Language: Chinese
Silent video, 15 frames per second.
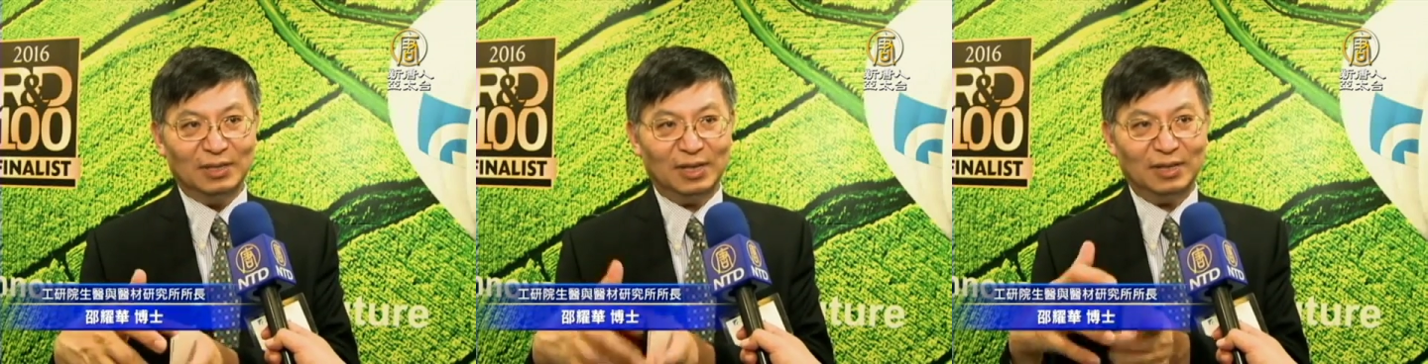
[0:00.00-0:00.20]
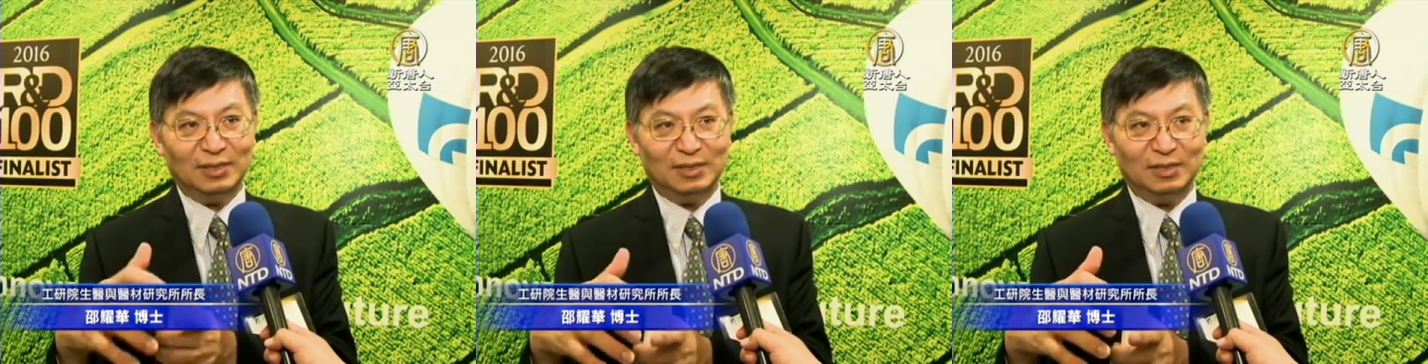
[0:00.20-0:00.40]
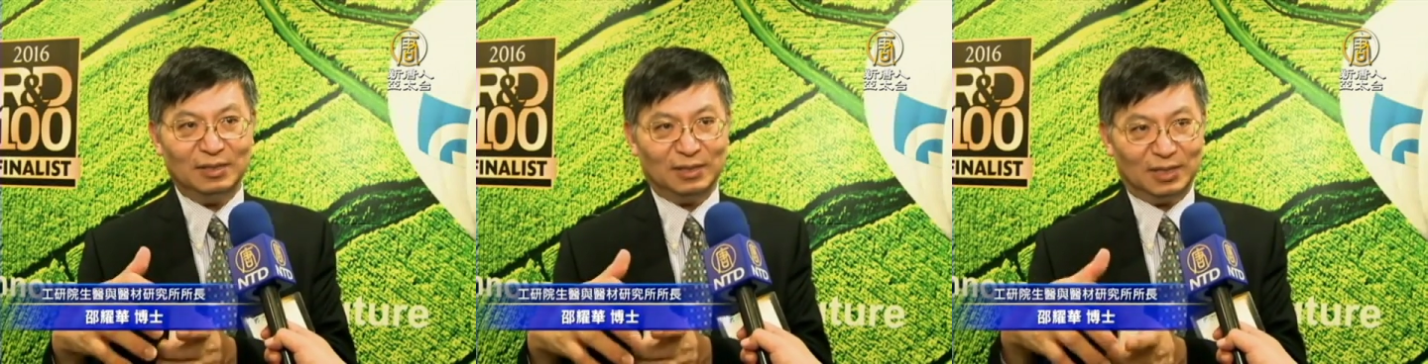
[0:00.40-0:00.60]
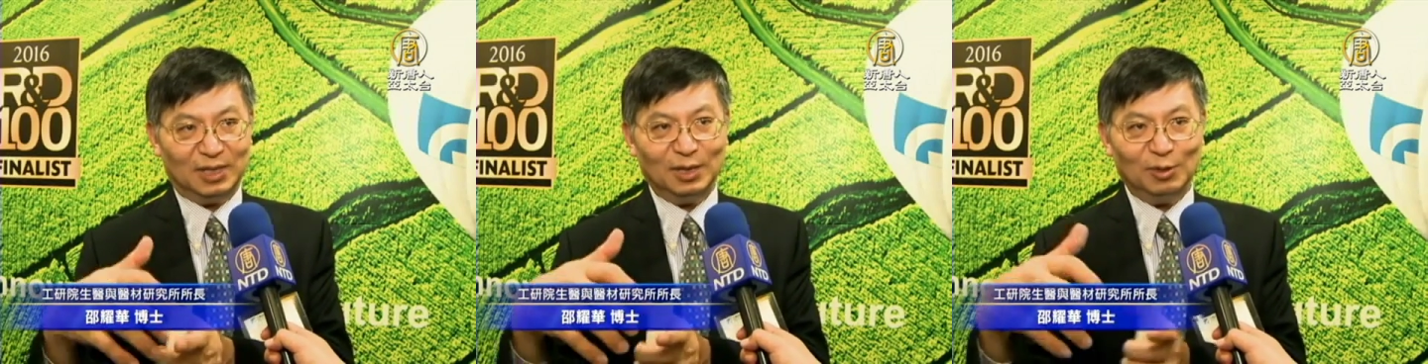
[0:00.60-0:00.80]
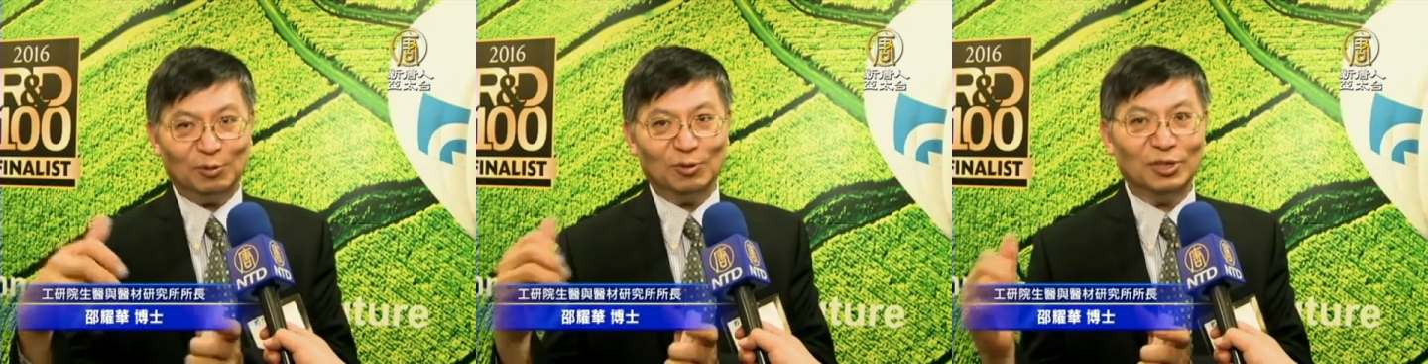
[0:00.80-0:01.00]
但是
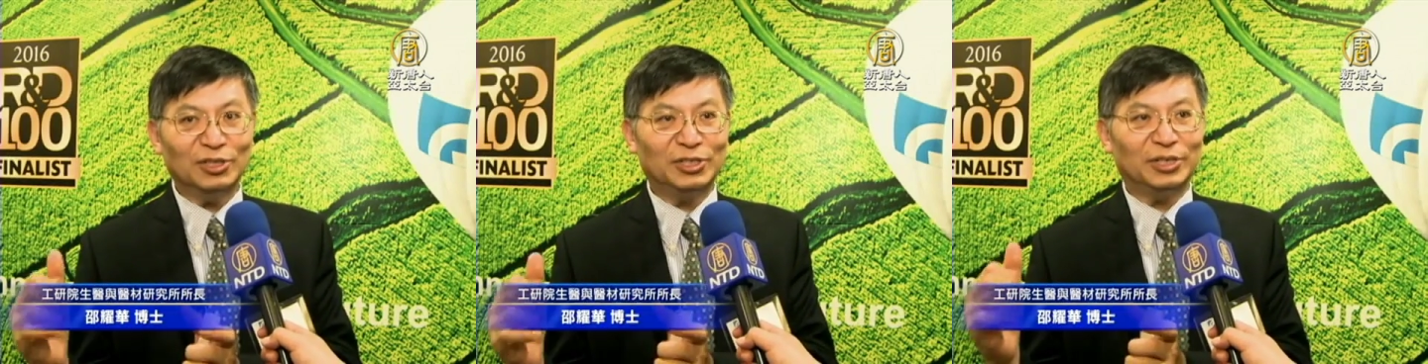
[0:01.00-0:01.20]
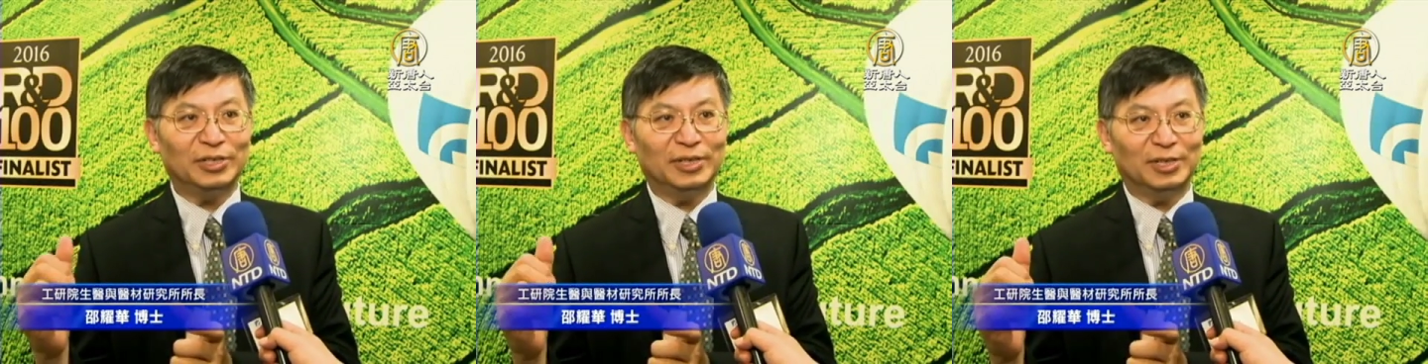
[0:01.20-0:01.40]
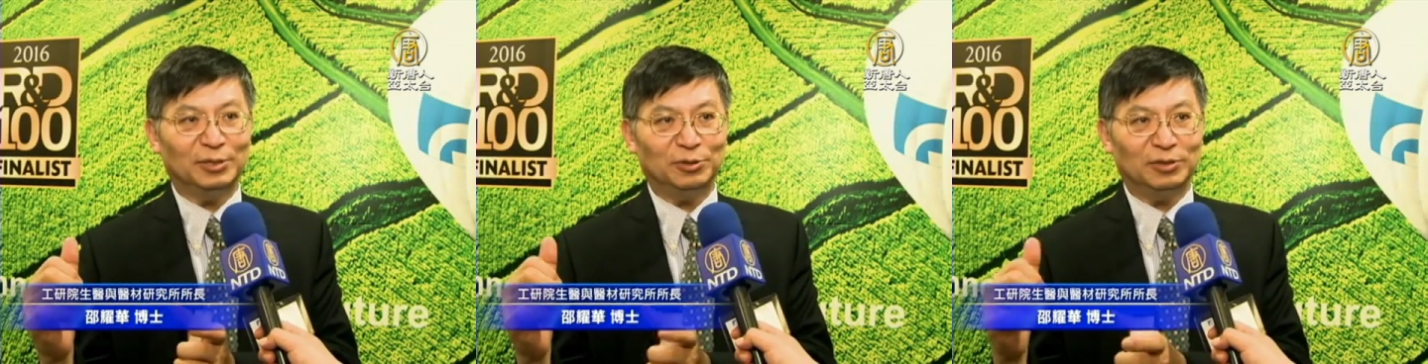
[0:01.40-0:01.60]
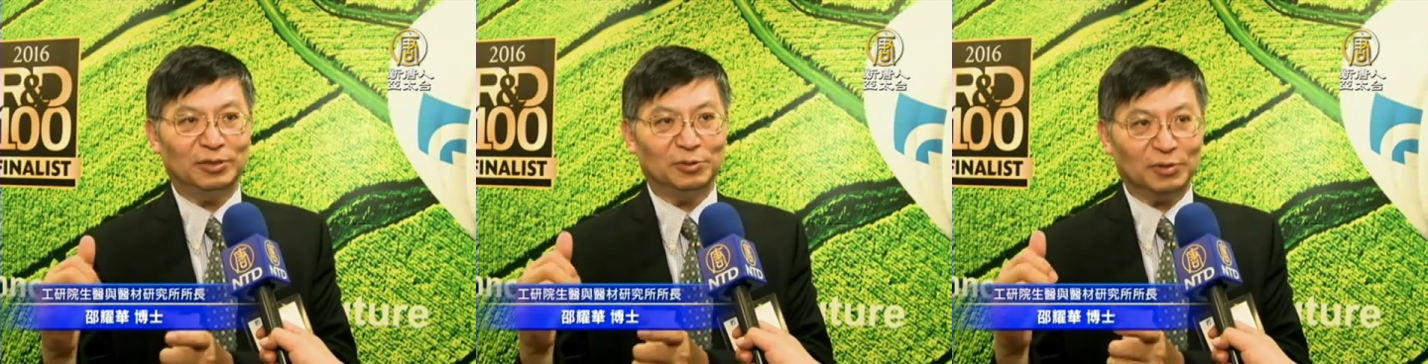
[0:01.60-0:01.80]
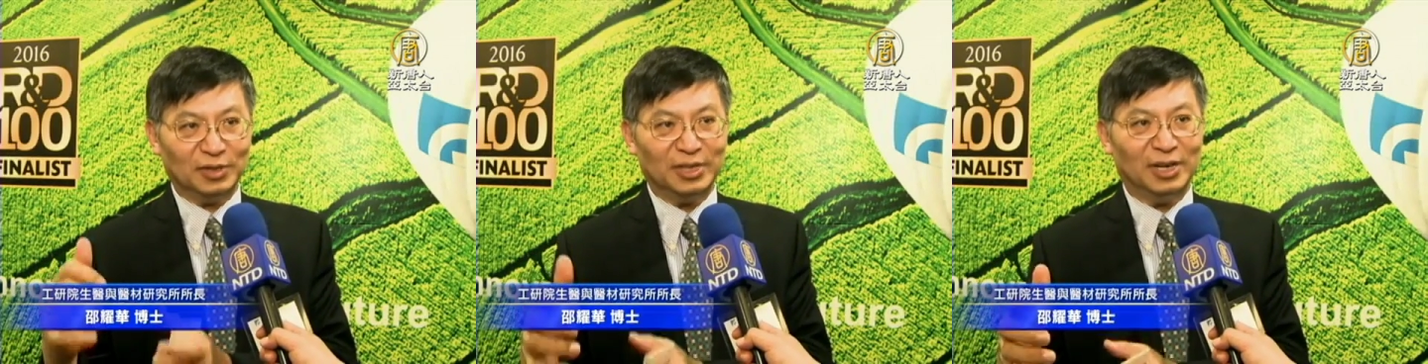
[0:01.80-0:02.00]
跟国际的
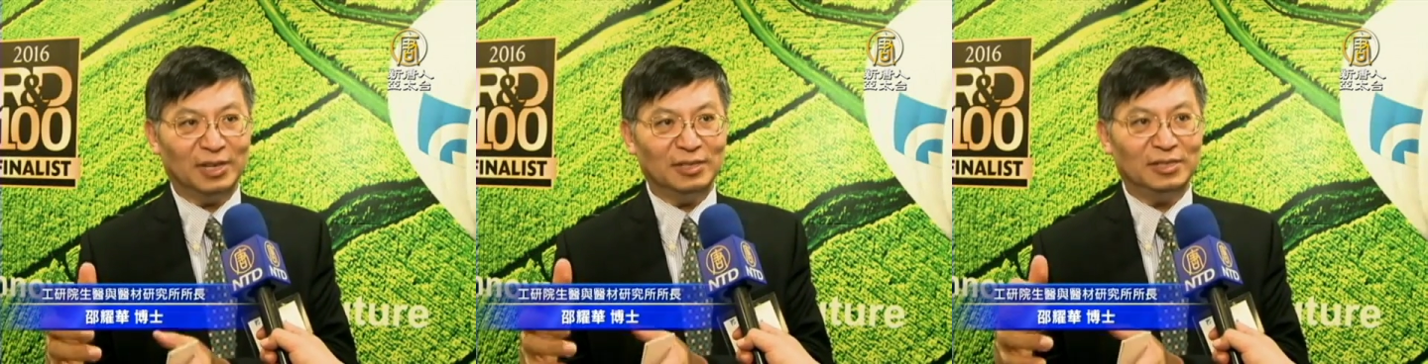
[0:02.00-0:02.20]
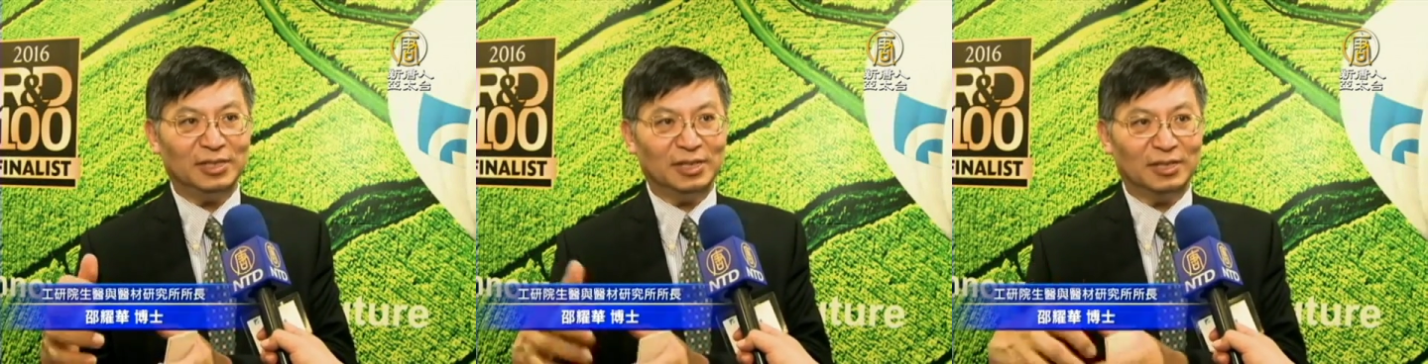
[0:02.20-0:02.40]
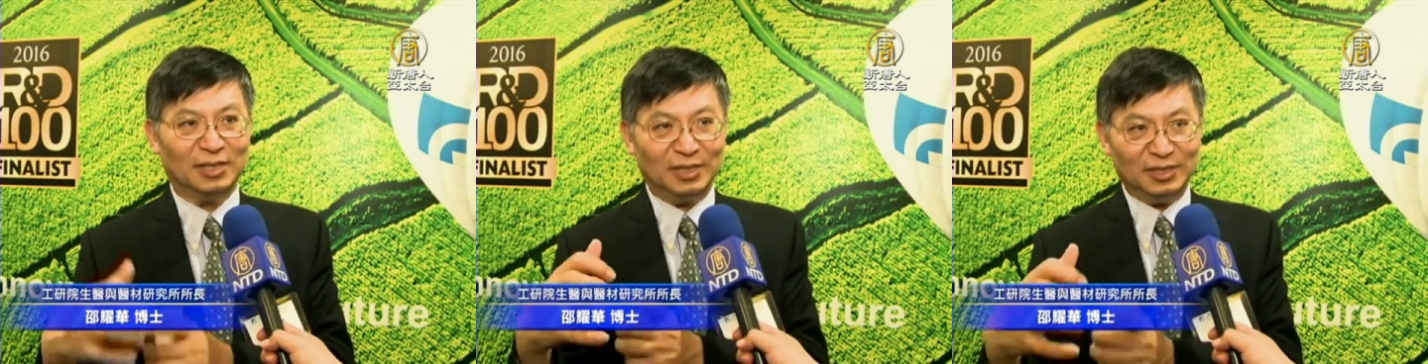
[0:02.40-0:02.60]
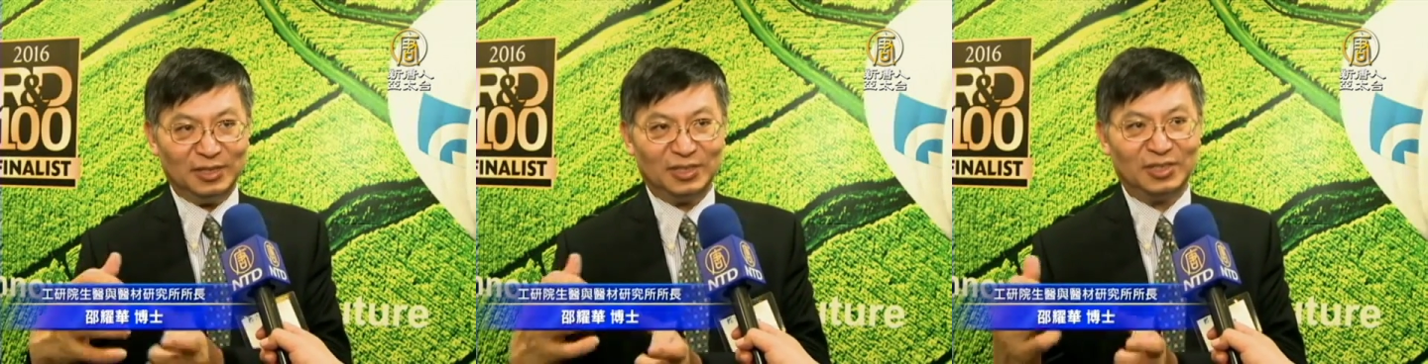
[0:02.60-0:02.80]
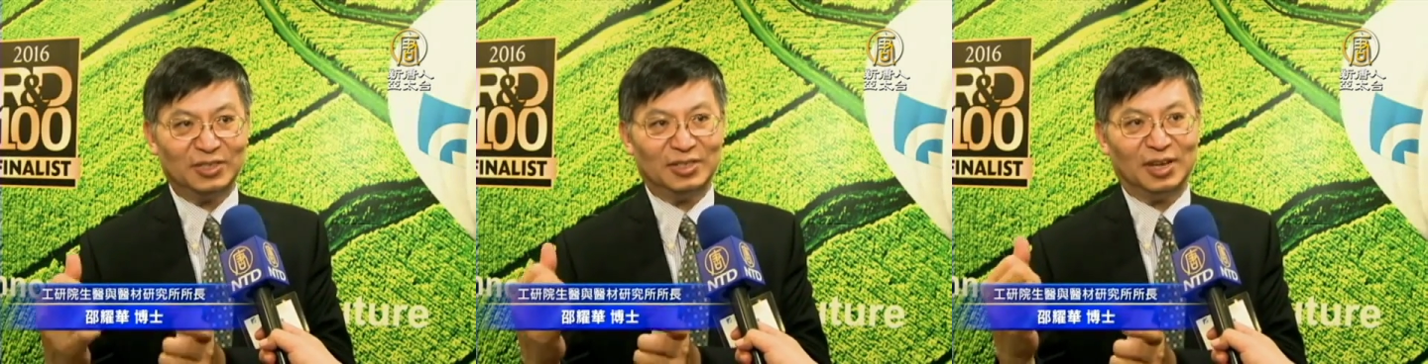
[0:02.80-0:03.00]
去做连接，跟
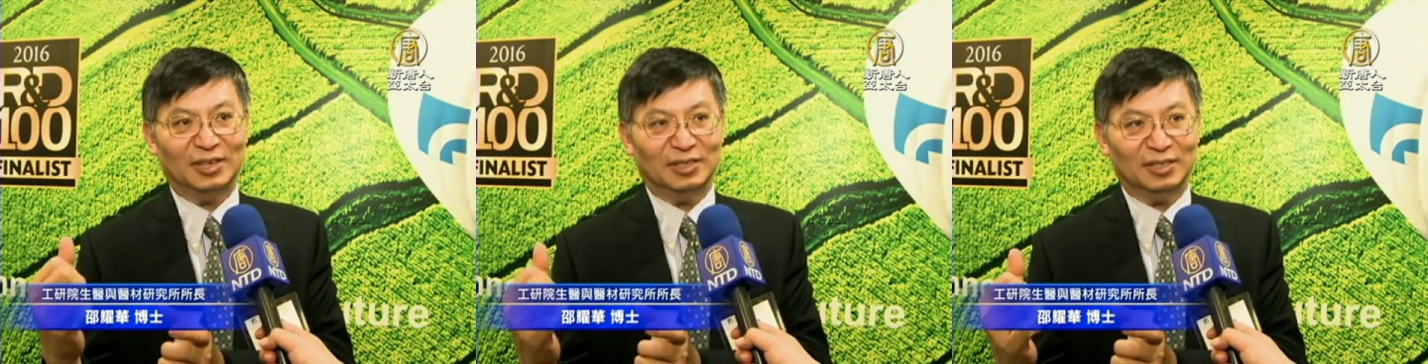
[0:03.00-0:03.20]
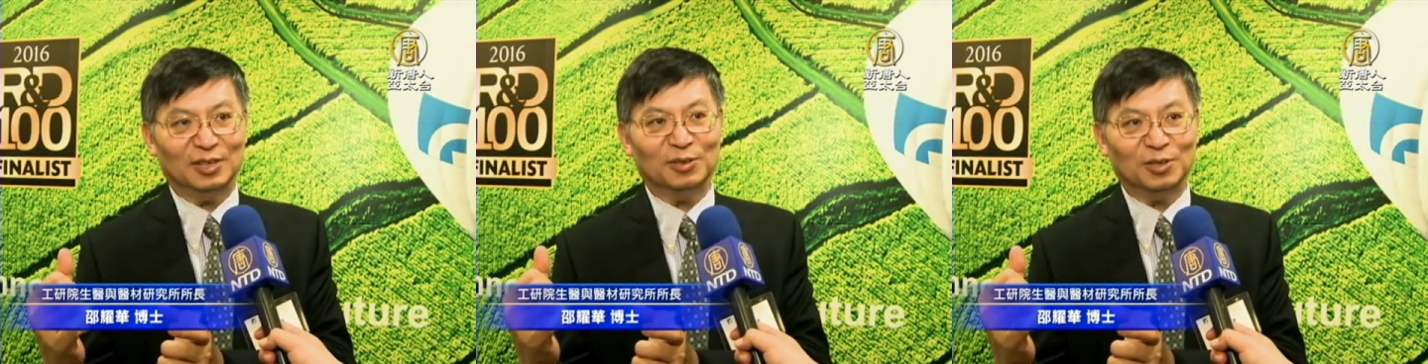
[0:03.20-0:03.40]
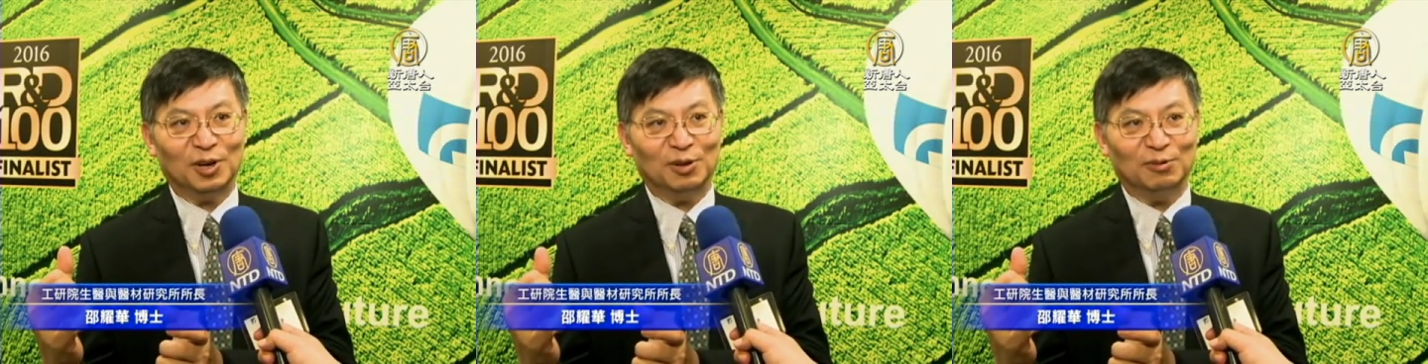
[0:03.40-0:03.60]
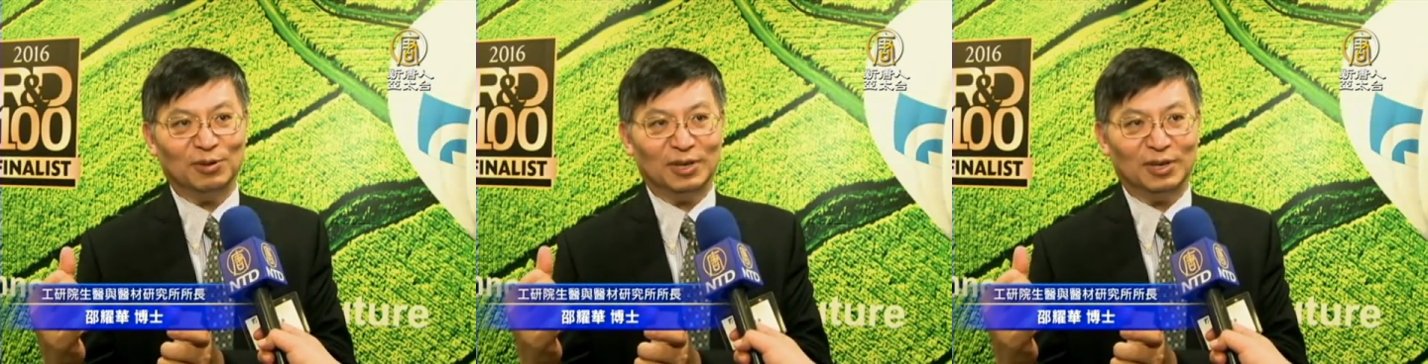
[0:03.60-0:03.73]
市场能够扣